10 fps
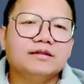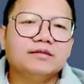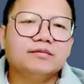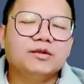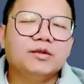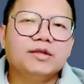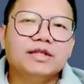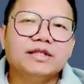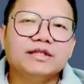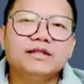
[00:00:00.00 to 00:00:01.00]
rồi
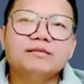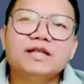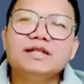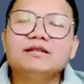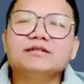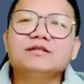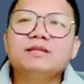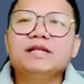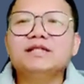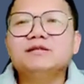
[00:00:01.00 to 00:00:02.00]
nhưng mới xong
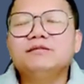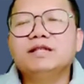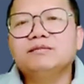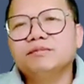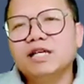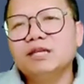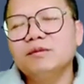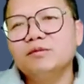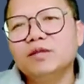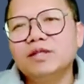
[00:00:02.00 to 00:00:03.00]
bay tới chỉ vật đây mà
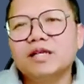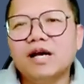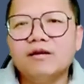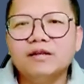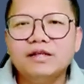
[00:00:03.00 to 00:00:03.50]
buôn cả đào ấy